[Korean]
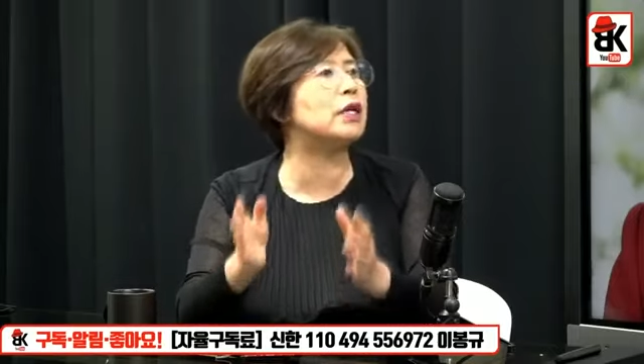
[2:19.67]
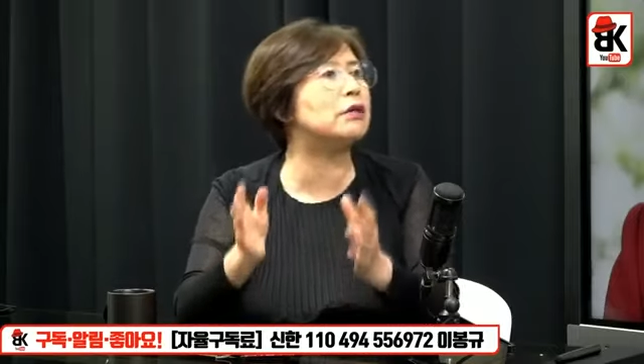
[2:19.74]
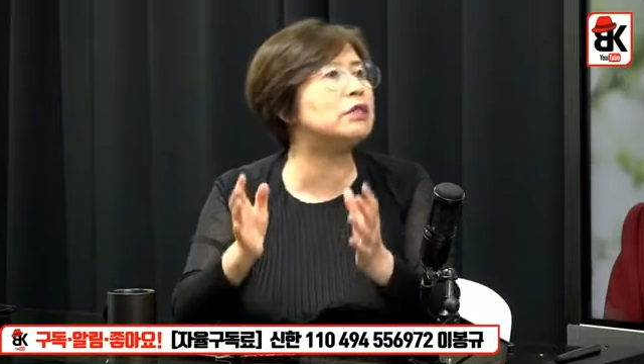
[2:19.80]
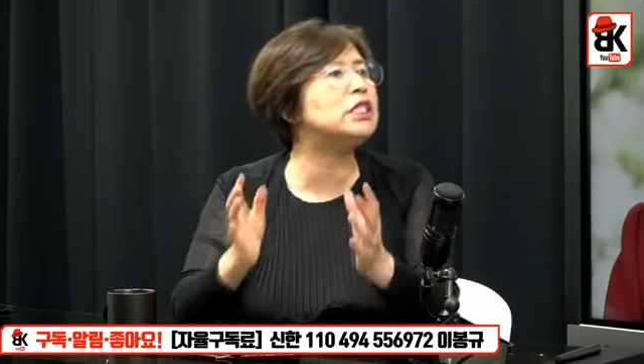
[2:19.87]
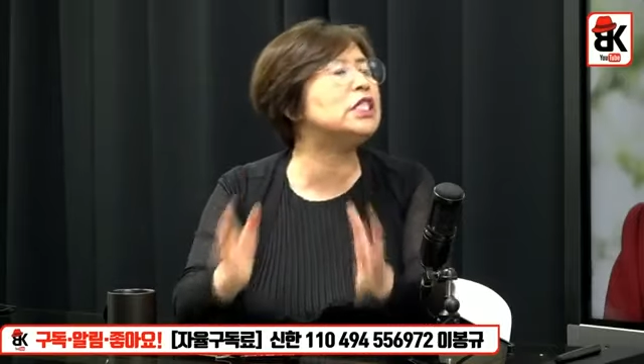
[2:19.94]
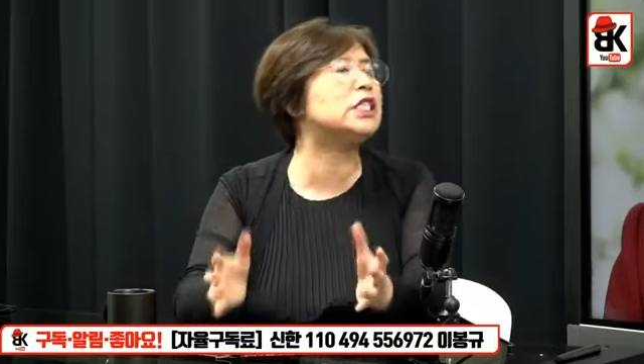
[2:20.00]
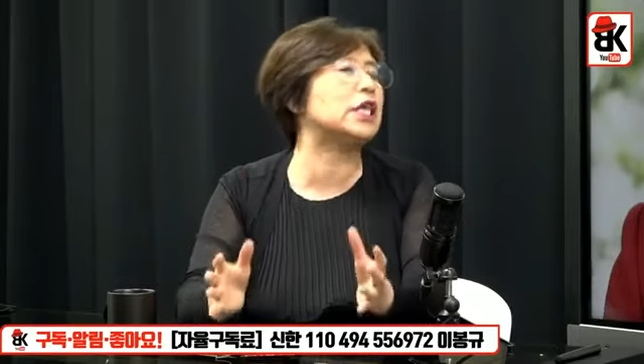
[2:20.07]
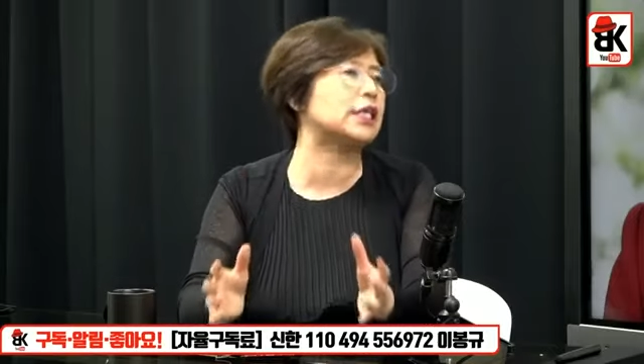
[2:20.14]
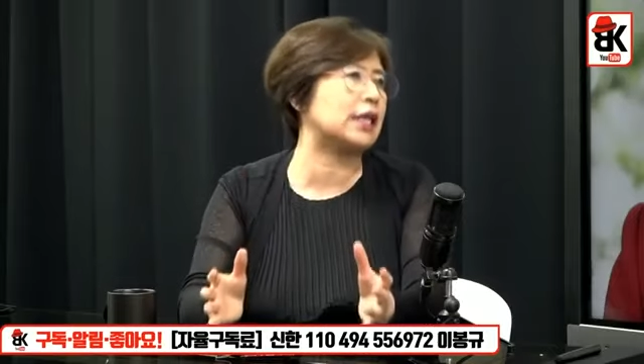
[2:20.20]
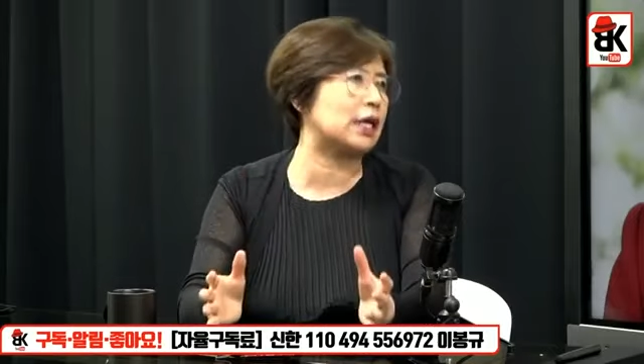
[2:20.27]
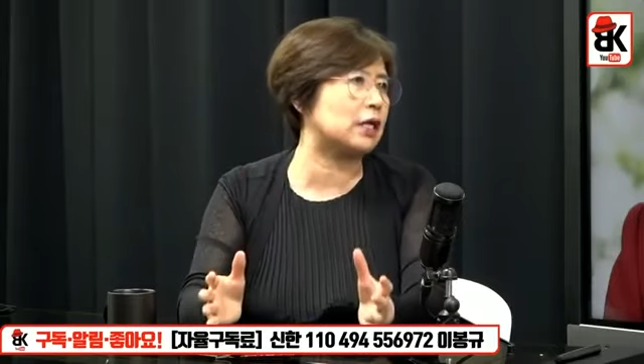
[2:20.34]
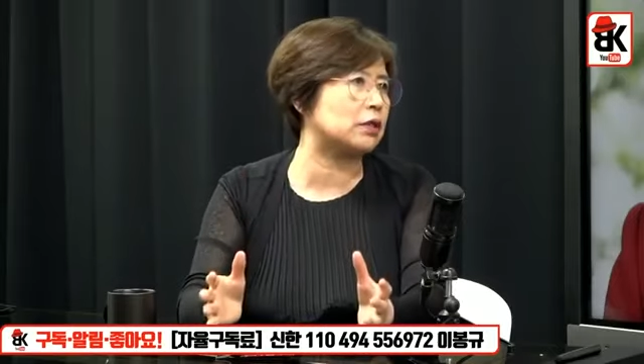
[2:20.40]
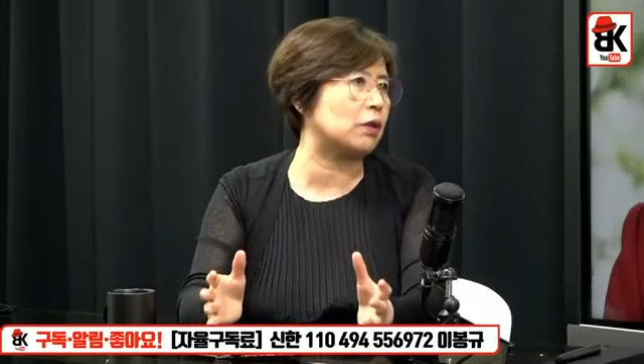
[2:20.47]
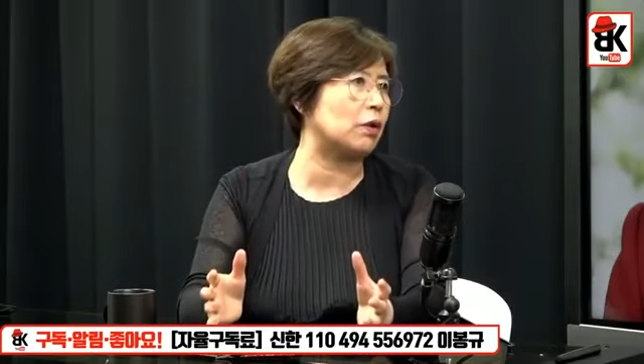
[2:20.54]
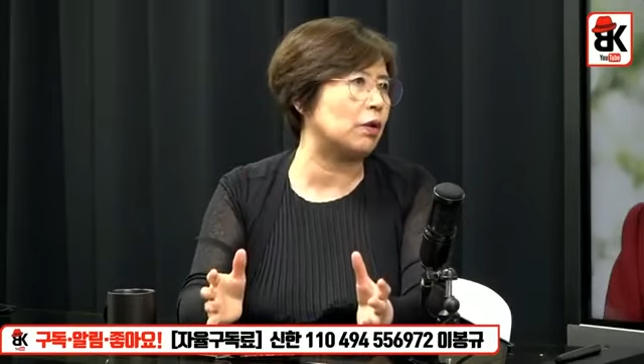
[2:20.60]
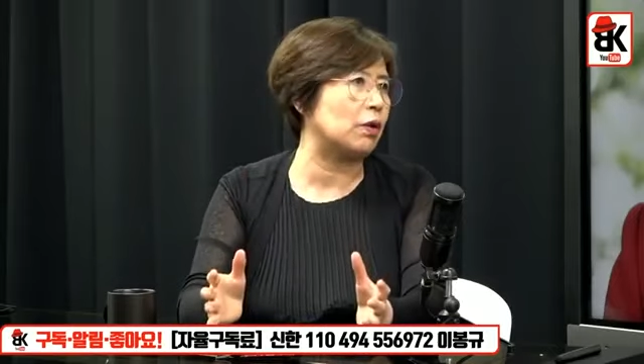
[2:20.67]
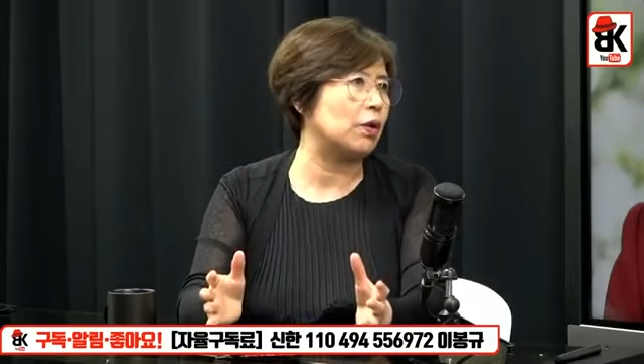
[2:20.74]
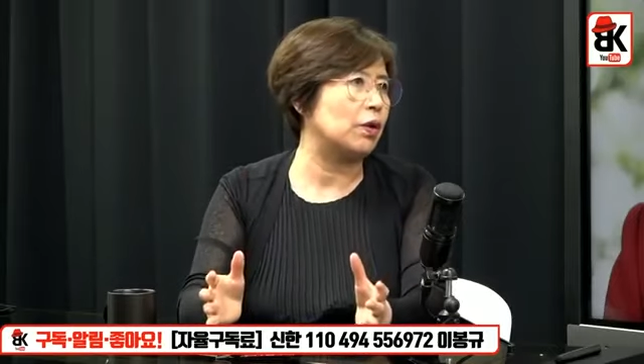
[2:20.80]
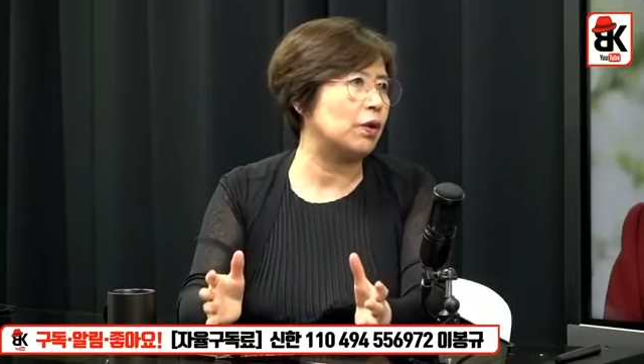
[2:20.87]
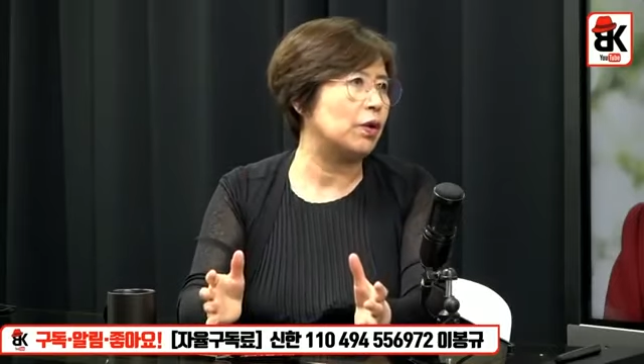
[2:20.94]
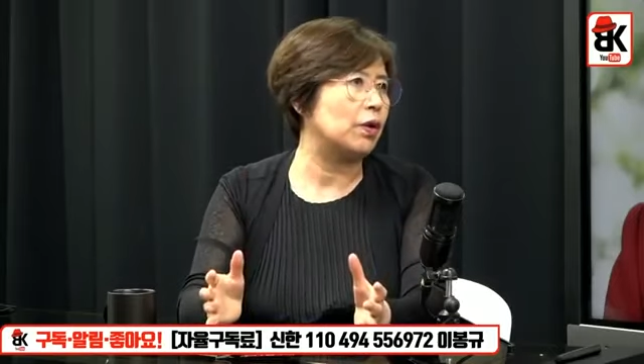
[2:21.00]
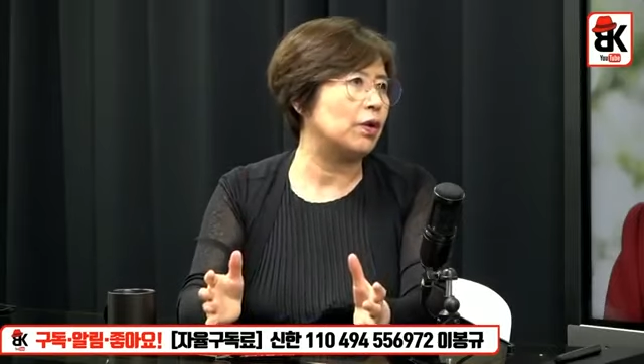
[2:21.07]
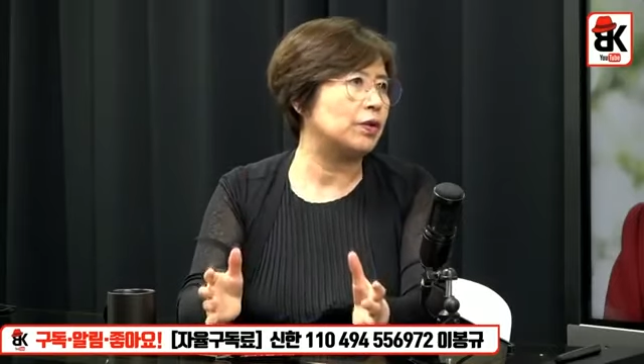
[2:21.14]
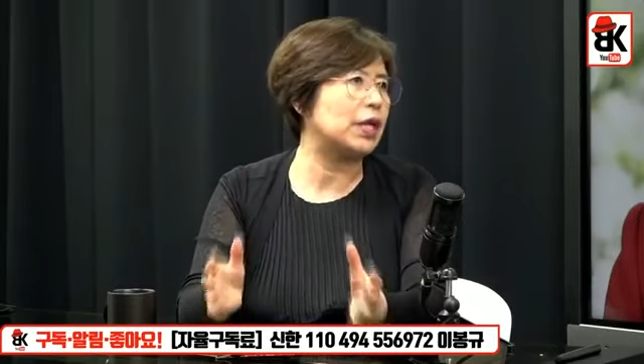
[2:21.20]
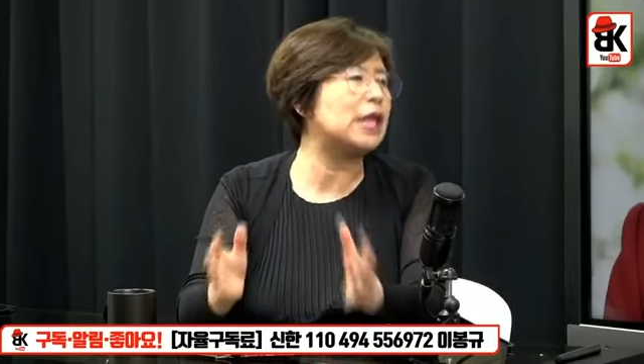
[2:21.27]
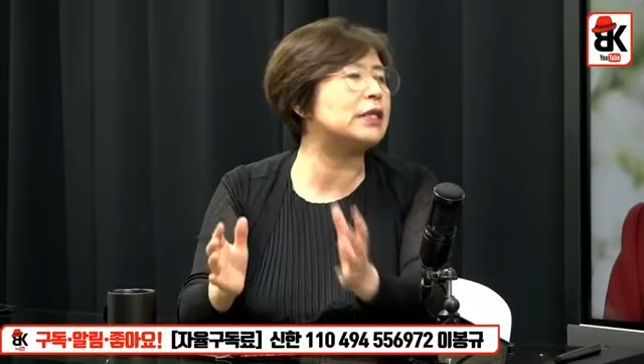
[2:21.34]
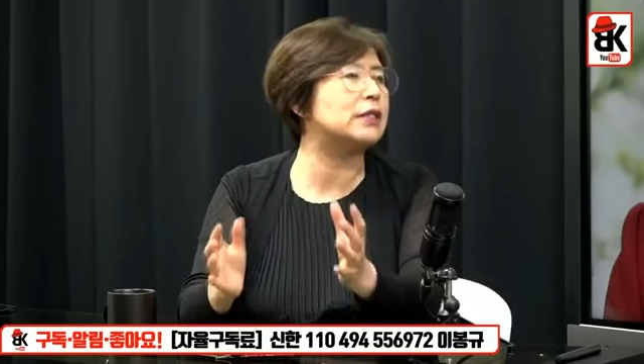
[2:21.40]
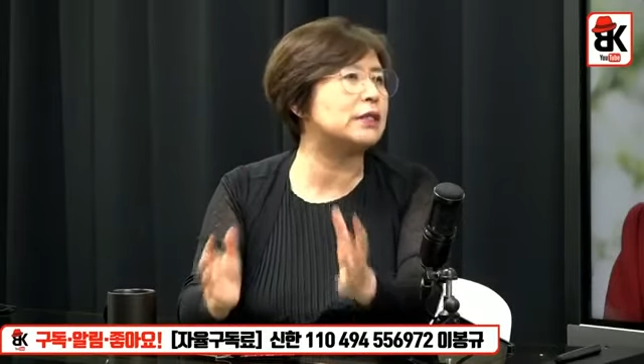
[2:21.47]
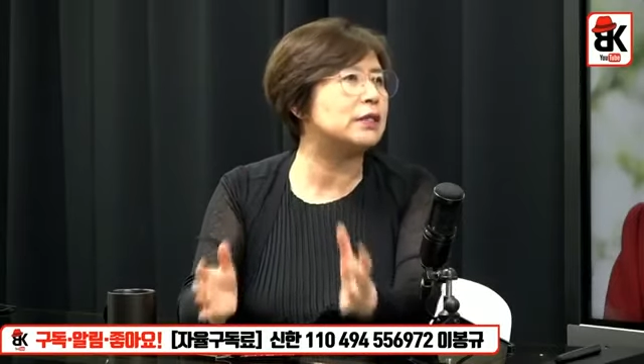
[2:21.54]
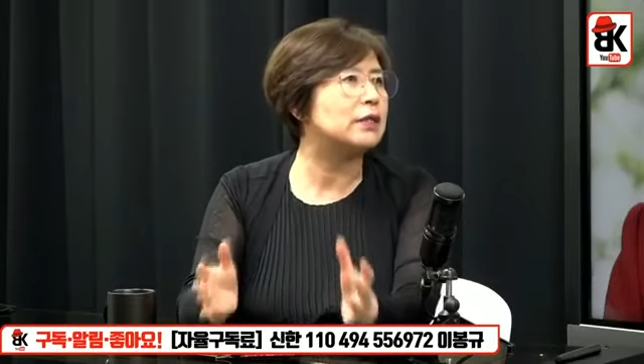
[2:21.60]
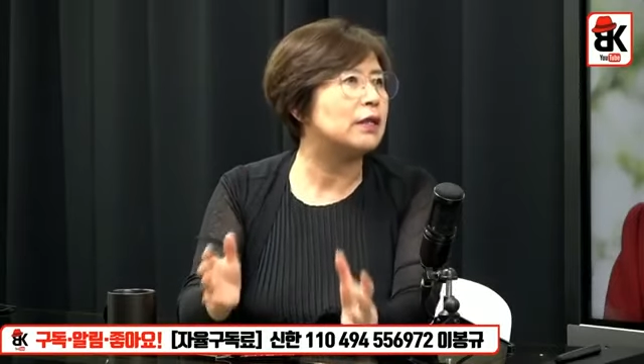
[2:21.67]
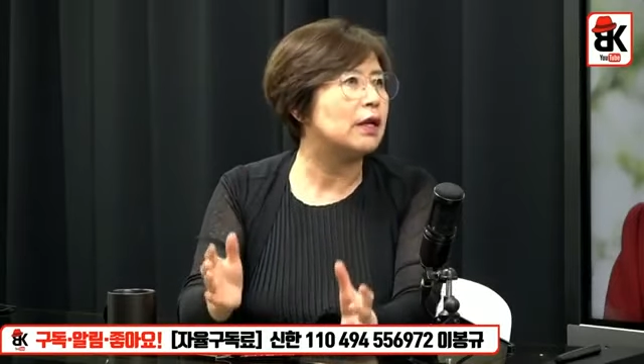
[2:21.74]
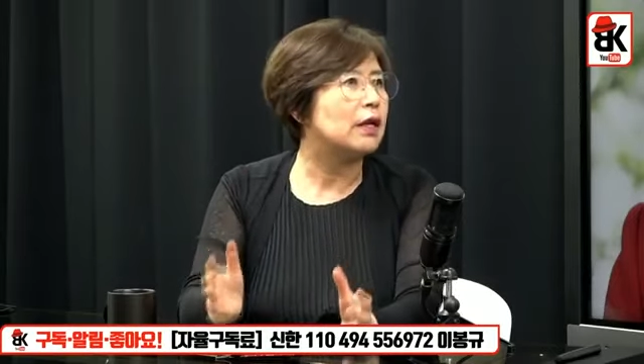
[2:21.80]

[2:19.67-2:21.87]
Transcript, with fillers: 의지에 따라서 되는 음.